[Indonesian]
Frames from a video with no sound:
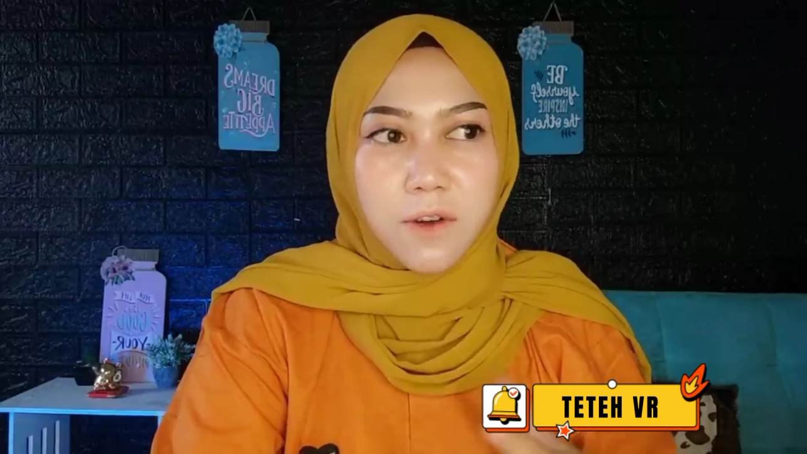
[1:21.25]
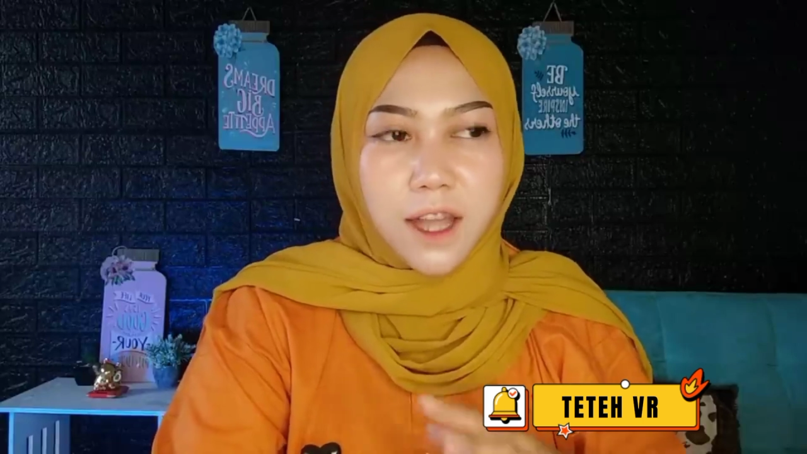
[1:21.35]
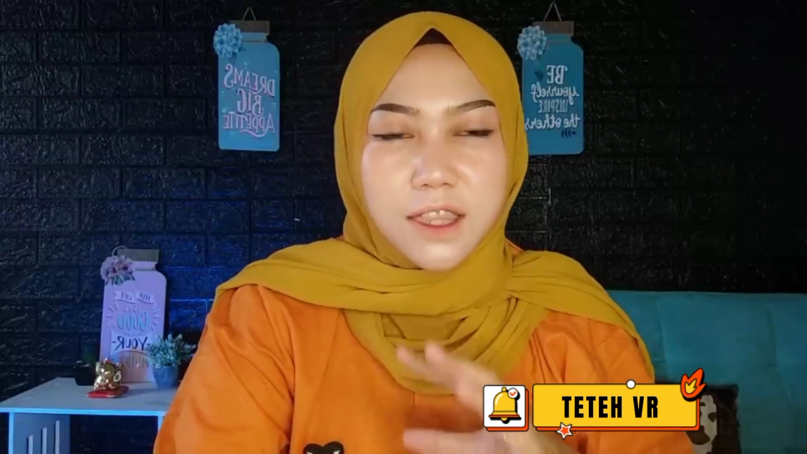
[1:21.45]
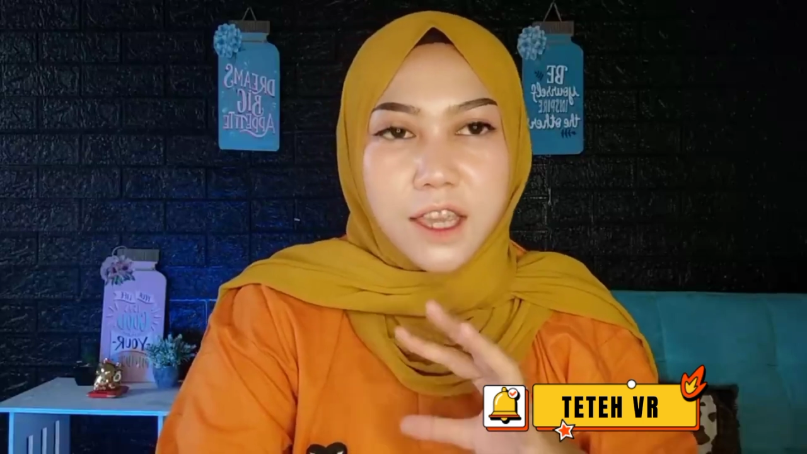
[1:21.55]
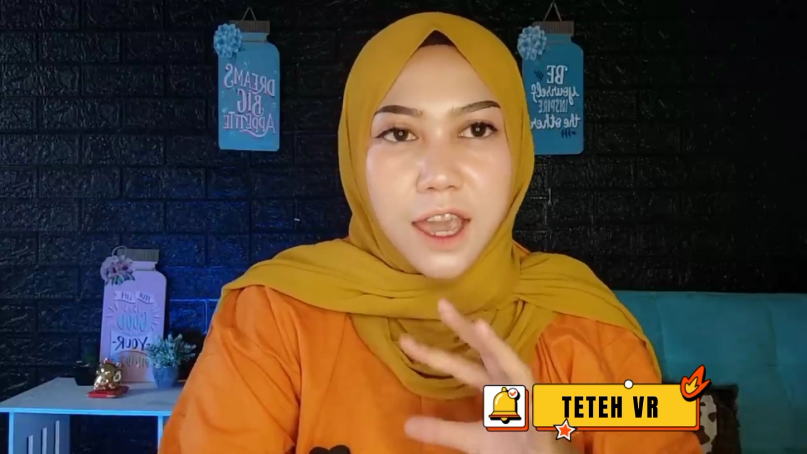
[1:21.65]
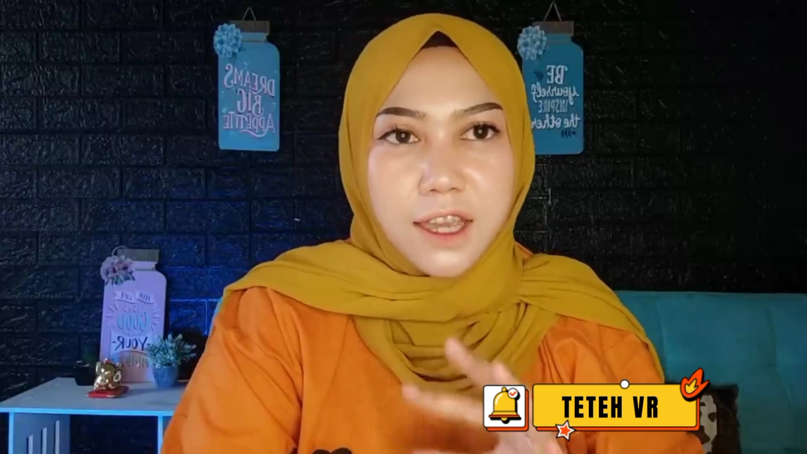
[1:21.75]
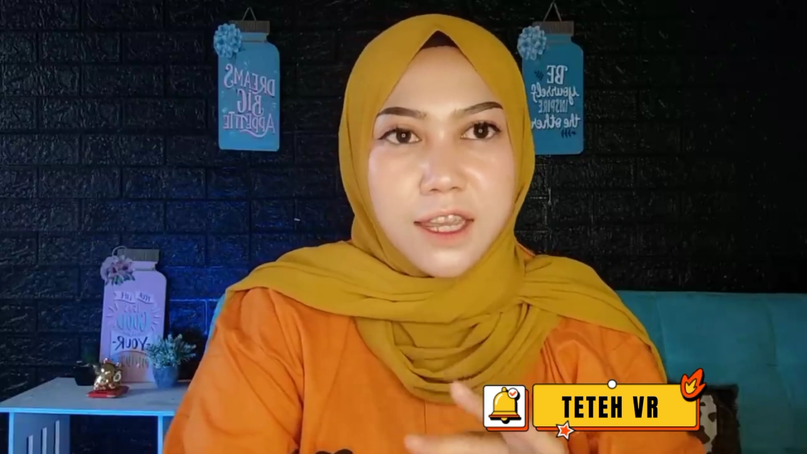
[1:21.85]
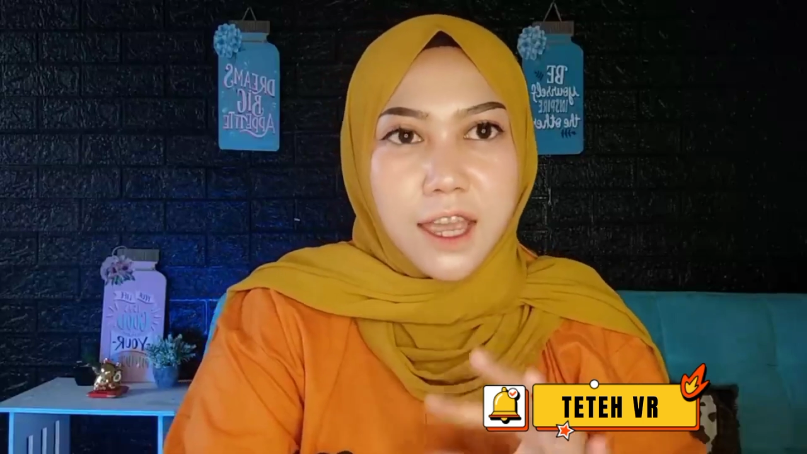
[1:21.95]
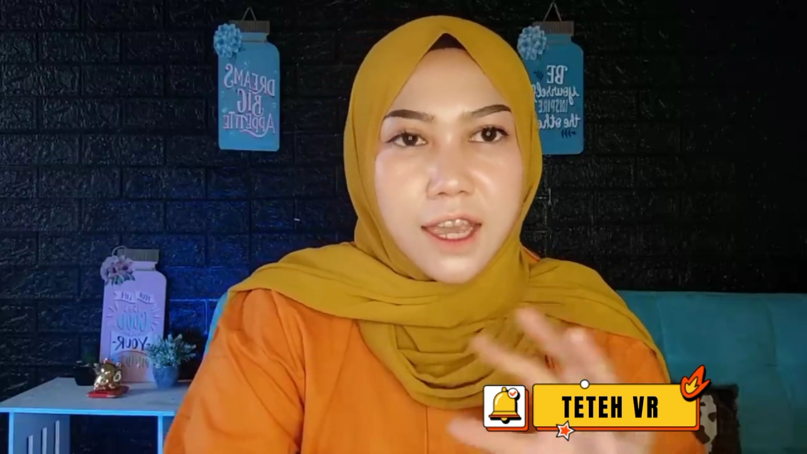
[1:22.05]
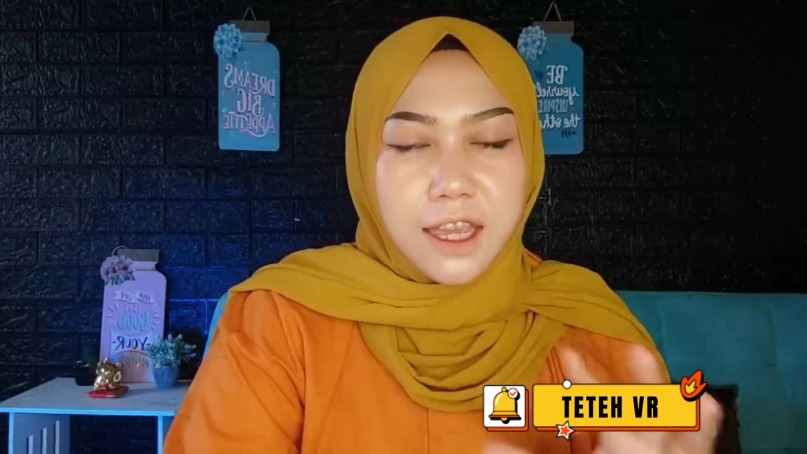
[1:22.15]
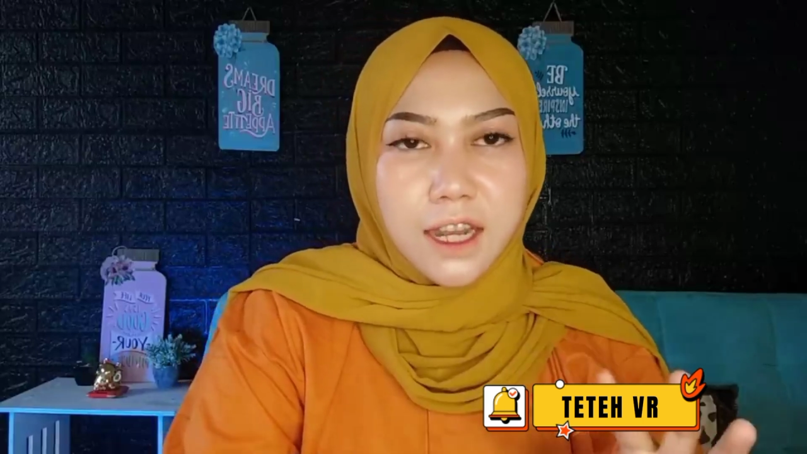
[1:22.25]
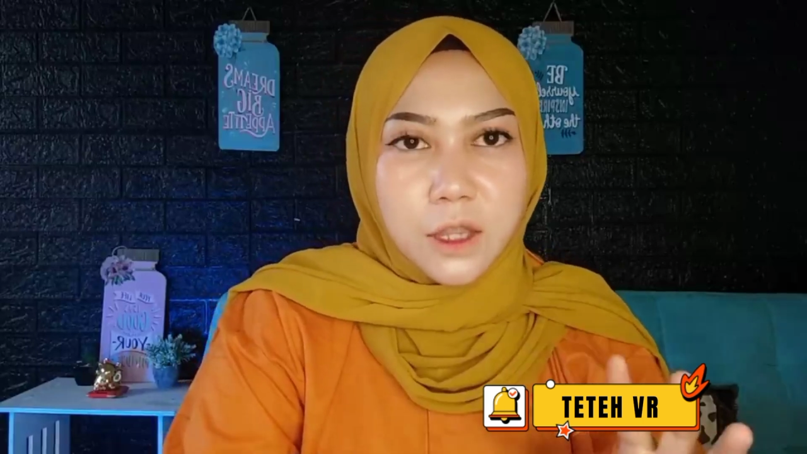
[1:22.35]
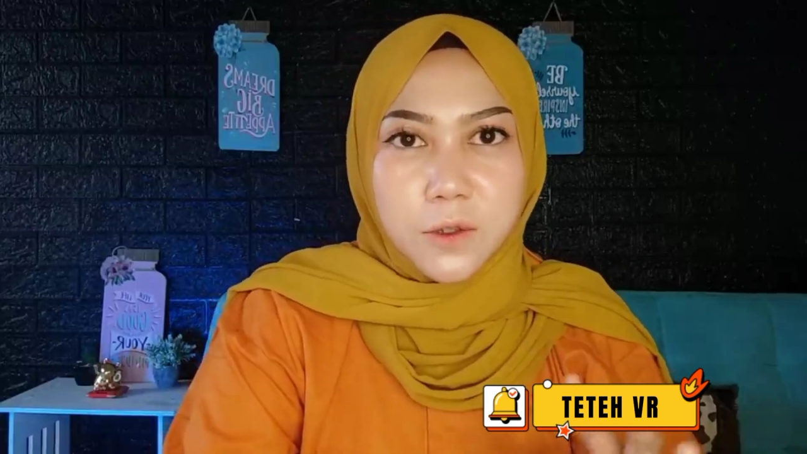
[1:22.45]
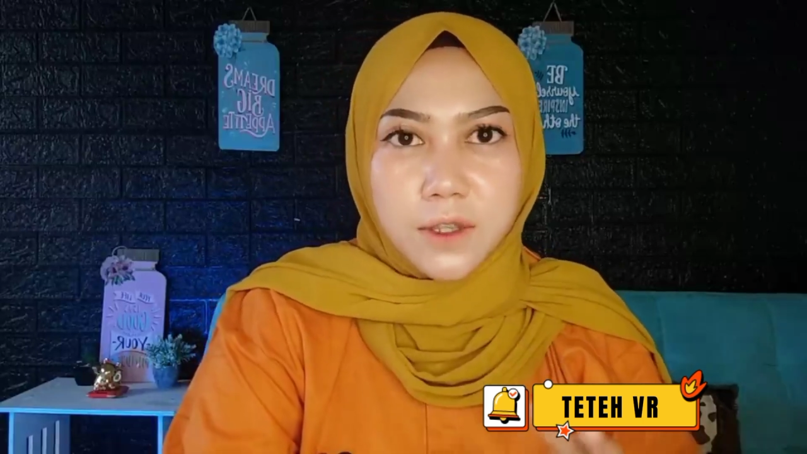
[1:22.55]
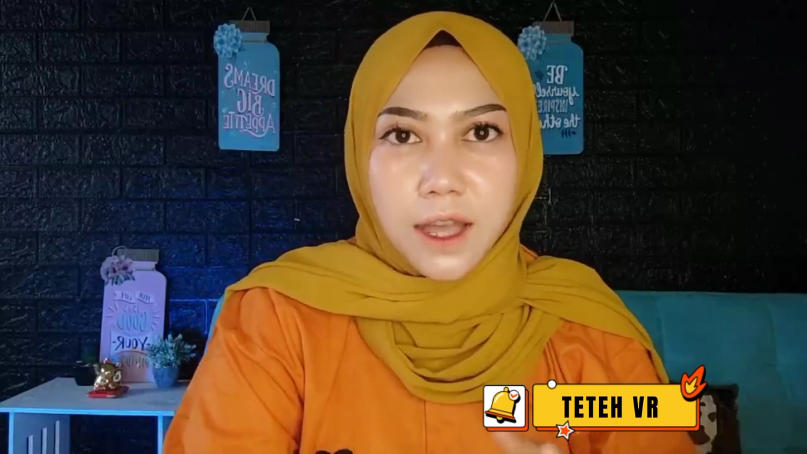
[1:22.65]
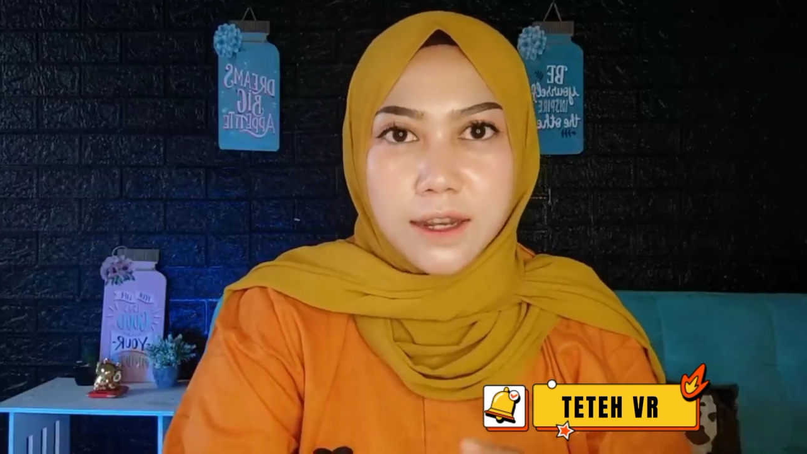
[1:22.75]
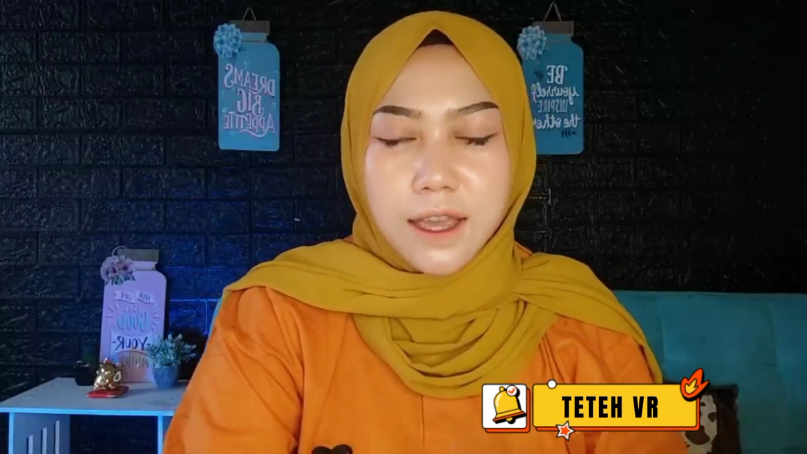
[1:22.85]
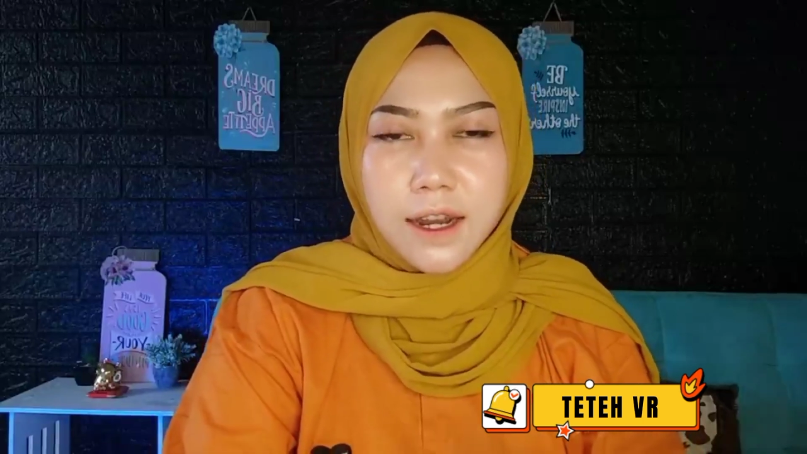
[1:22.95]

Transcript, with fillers: kayak gini kayak gini terus kalian